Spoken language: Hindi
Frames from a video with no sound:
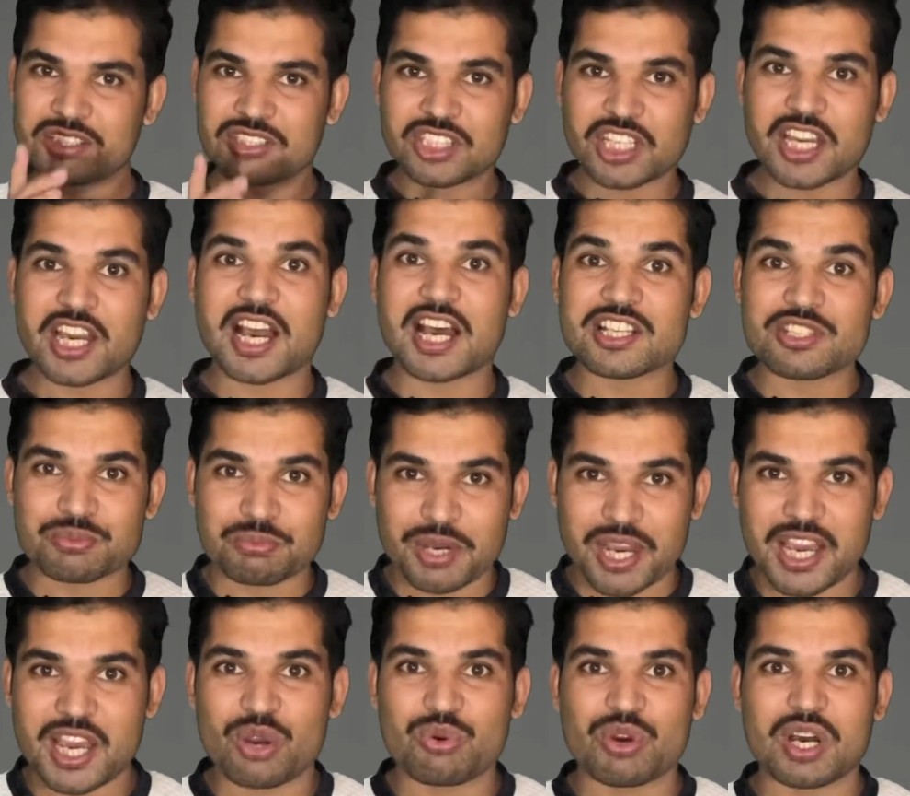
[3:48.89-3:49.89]
ये
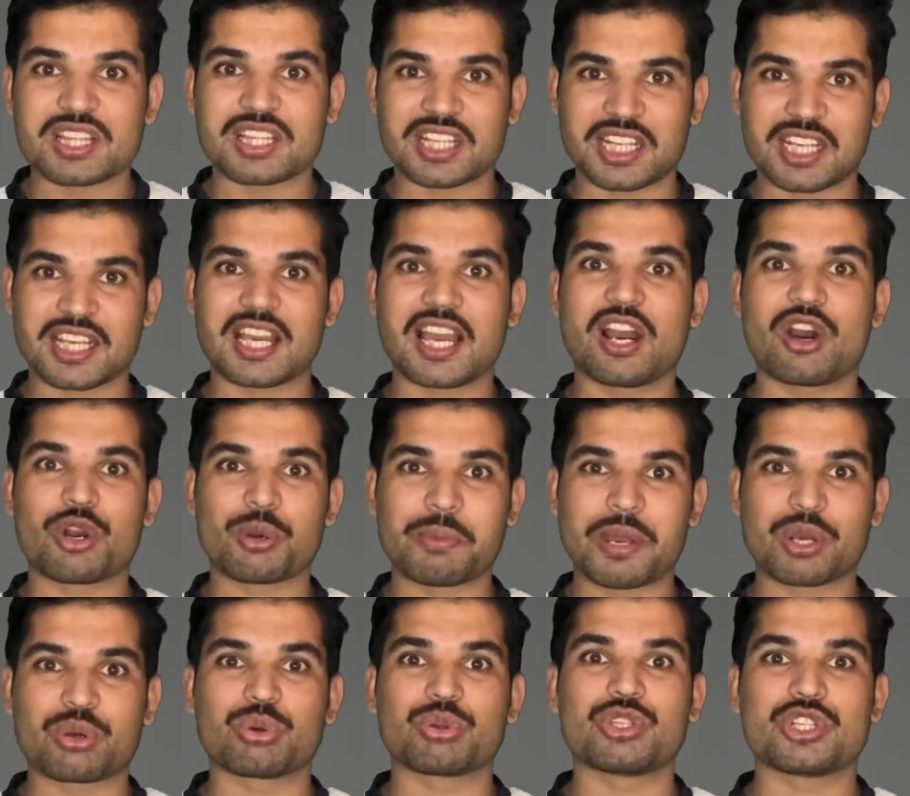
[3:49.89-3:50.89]
आजमाया हुआ तरीका है और
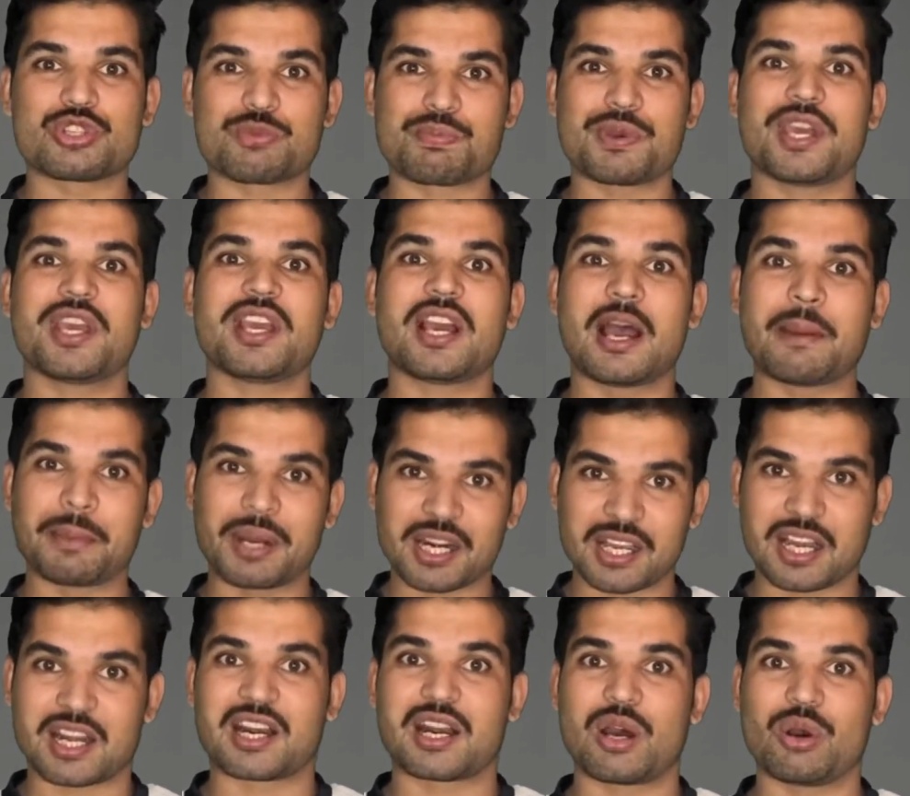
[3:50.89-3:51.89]
मैं खुद इस पर अमल
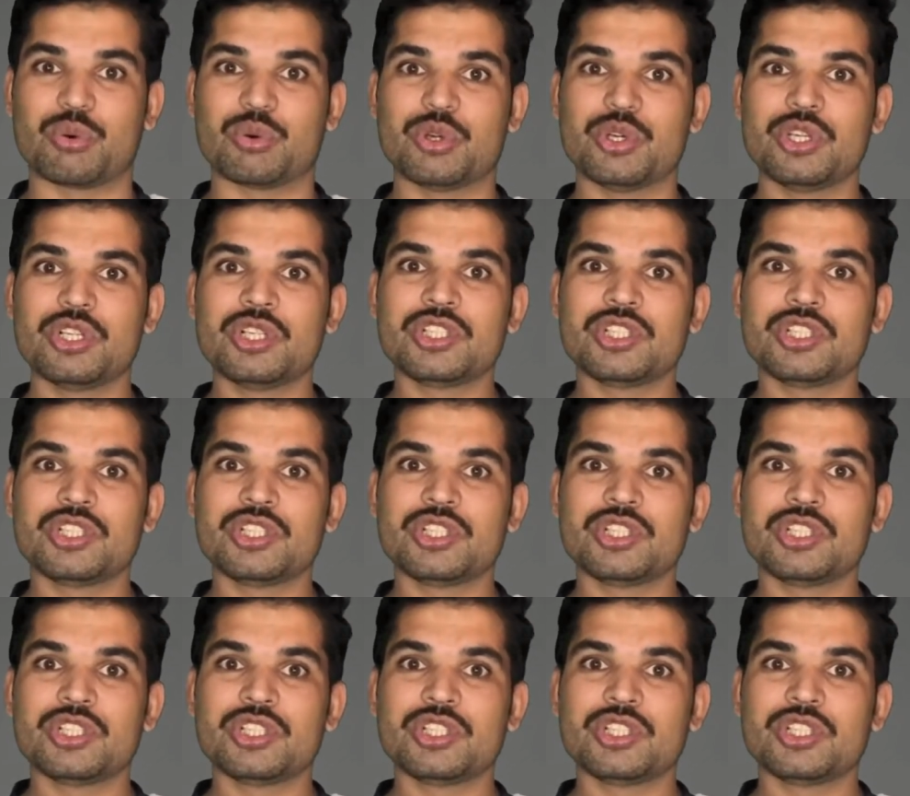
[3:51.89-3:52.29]
कर रहा हूँ